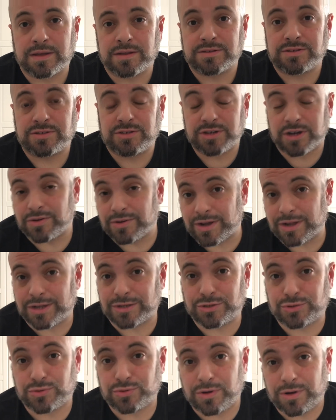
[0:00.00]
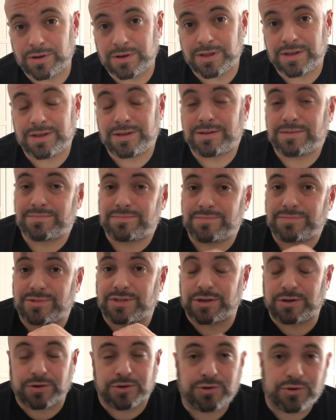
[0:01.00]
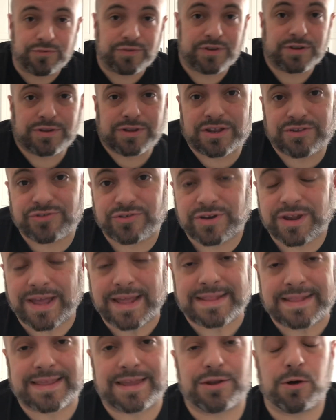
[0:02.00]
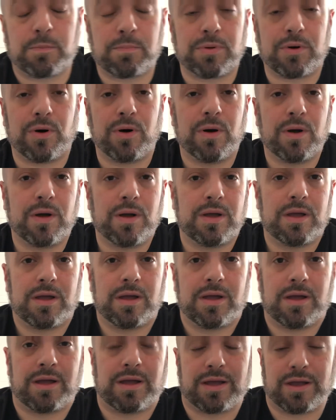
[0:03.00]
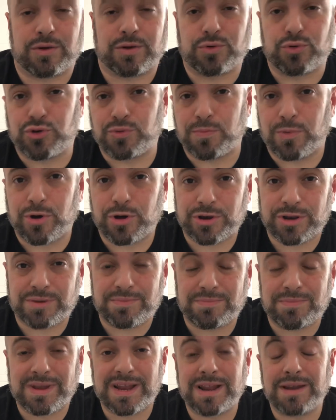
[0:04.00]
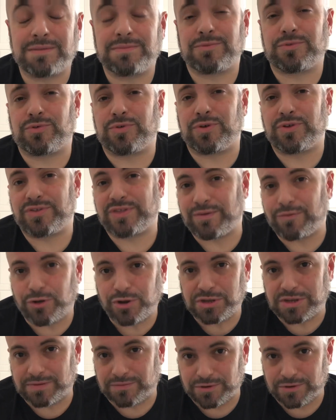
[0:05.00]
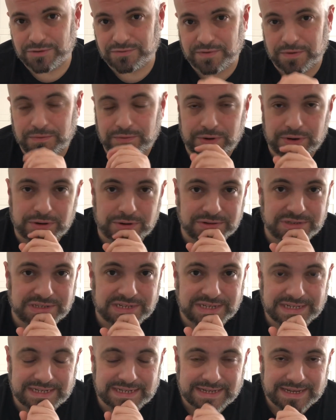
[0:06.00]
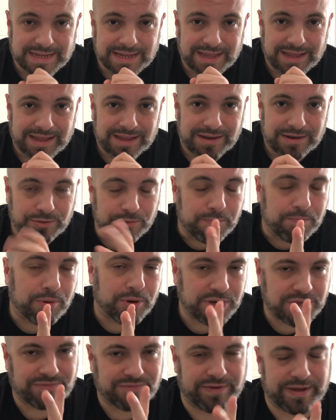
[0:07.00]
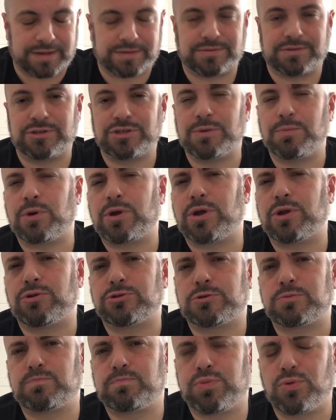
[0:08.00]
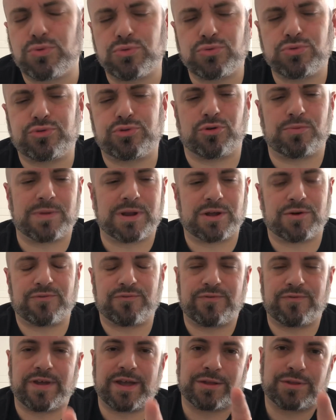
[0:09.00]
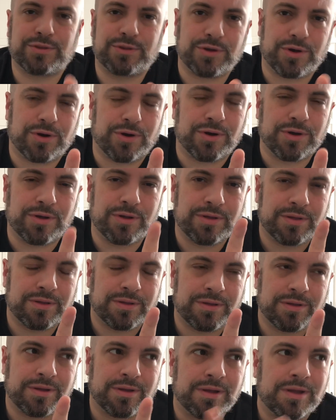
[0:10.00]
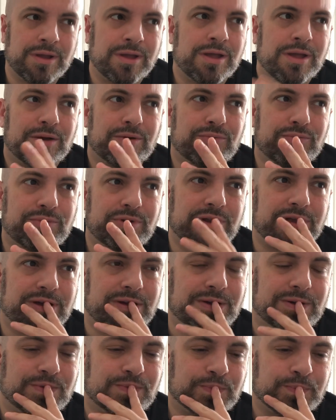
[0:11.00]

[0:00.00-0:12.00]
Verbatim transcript: Ciao ragazzuoli, secondo video della giornata dopo eh, Good Morning Milan, questa volta voglio fare un qualcosa di, di, un po' diverso, diciamo che lo spunto me l'ha offerto un,